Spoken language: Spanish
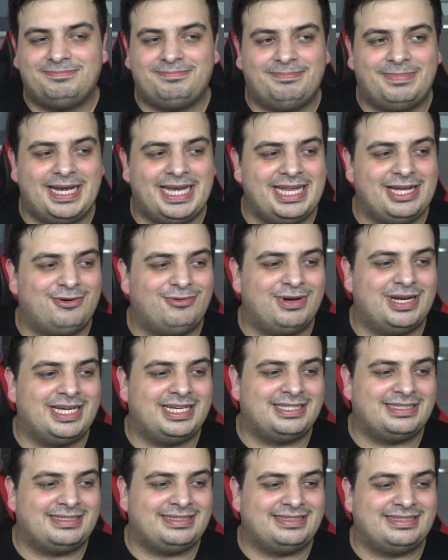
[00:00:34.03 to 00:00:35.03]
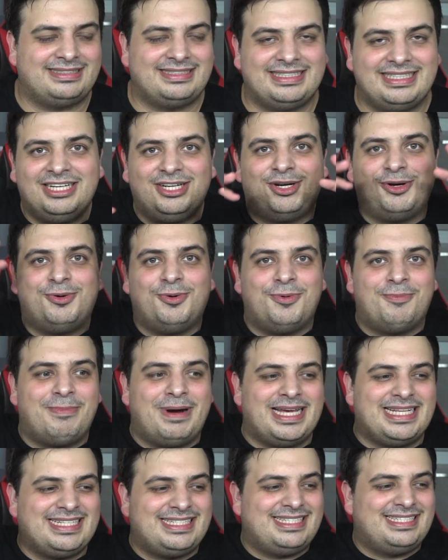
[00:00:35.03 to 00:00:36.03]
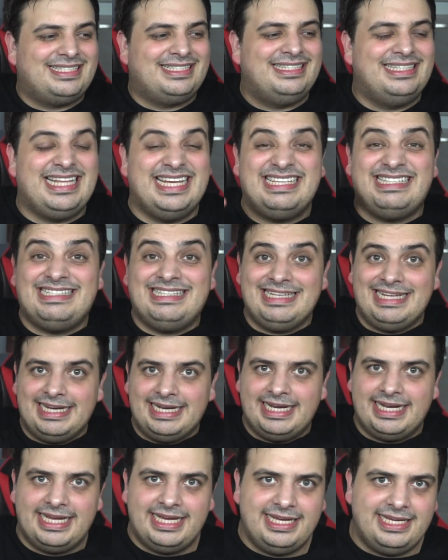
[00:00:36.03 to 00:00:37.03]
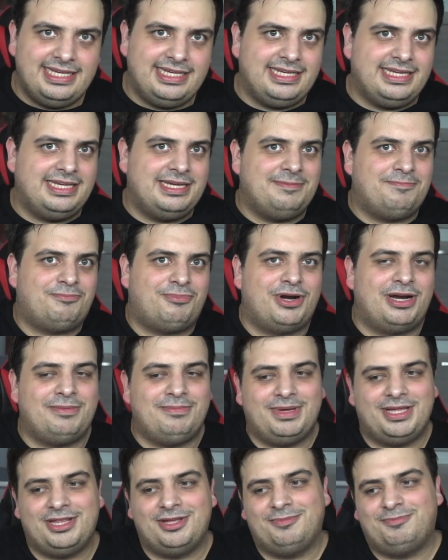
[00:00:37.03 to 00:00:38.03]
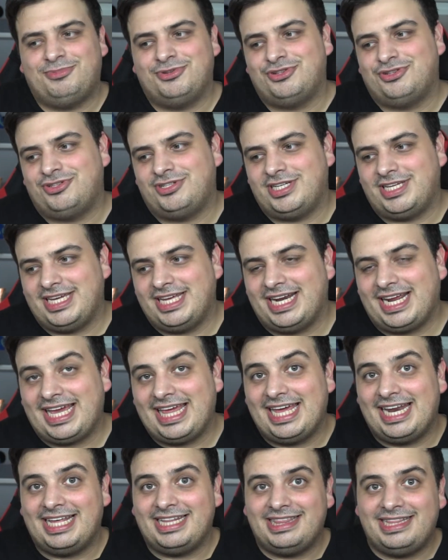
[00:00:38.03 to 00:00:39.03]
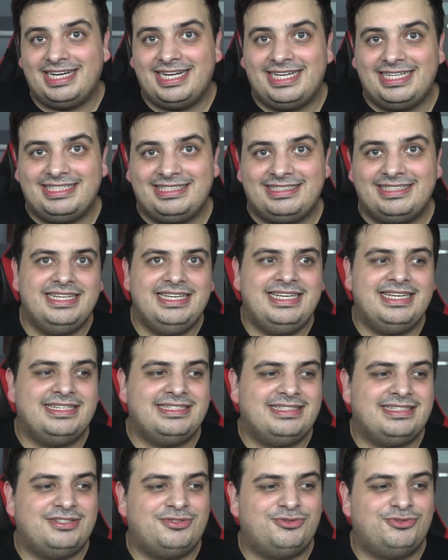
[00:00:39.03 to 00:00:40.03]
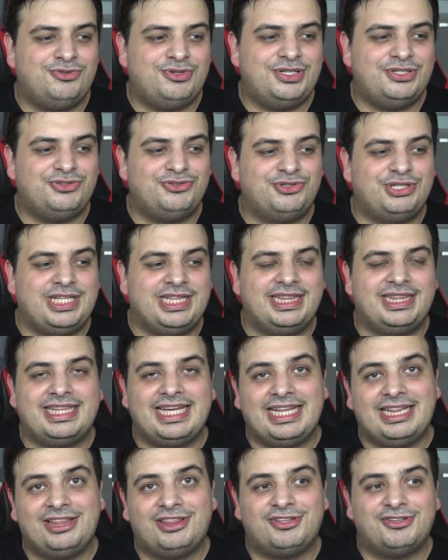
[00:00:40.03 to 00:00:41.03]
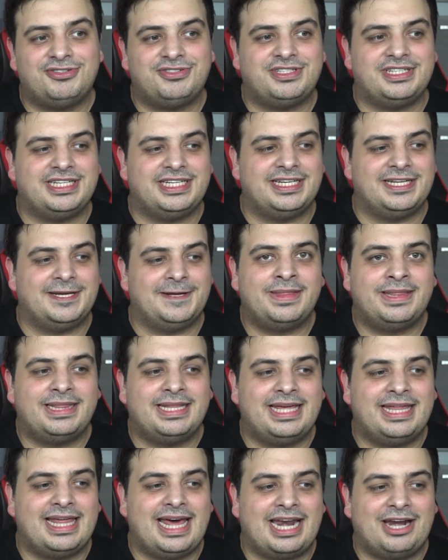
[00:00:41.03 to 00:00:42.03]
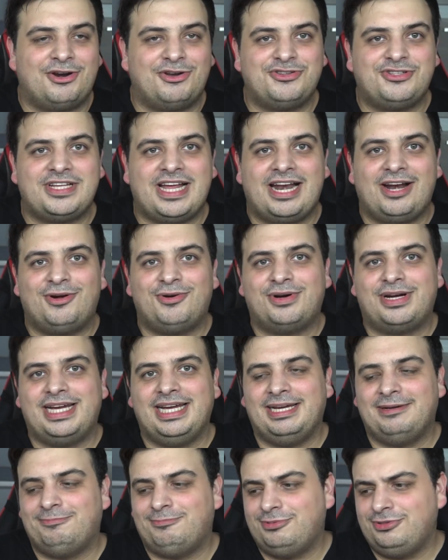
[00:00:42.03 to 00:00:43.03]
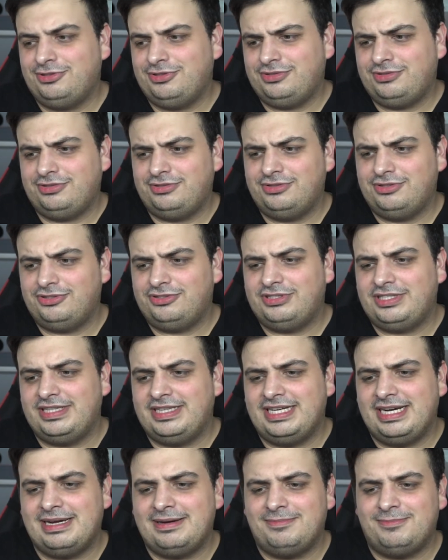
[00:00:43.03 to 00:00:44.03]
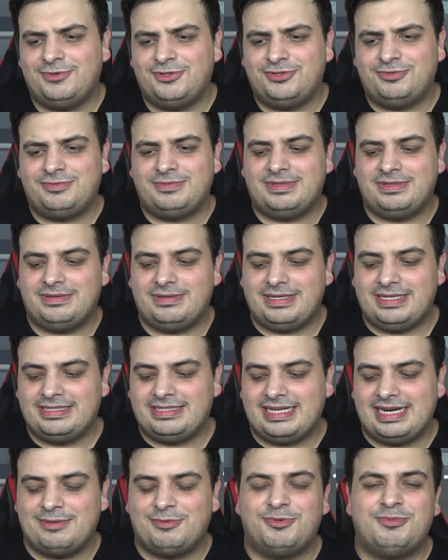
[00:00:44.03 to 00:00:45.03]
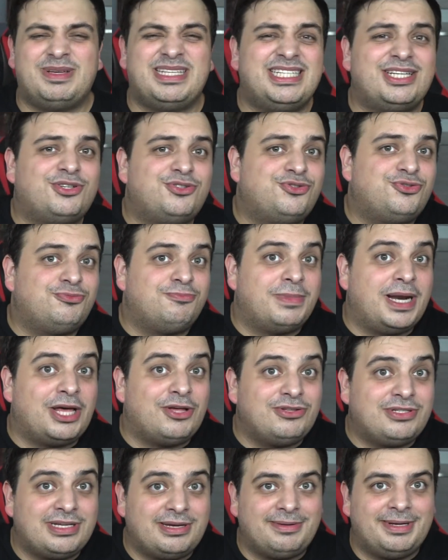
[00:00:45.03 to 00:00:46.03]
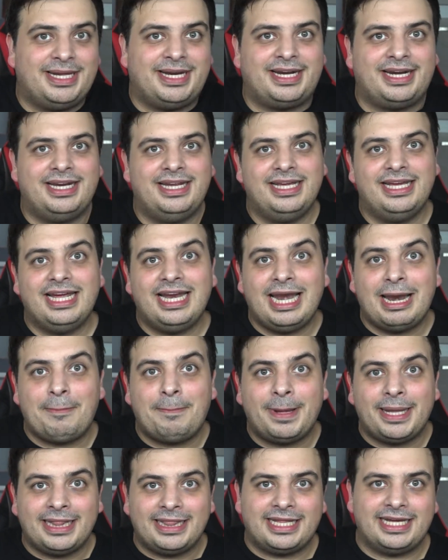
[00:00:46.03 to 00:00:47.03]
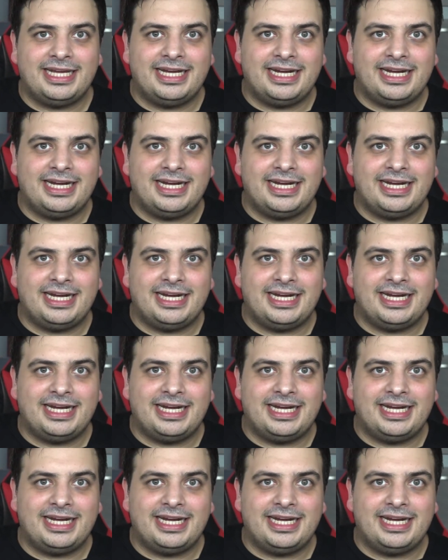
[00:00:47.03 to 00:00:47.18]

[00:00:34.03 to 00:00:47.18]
películas como más de cine y Prime Video pues no se quiere quedar atrás y este es uno de sus intentos de, darnos algo que pues nos tendríamos, estaríamos más acostumbrados a ver en la pantalla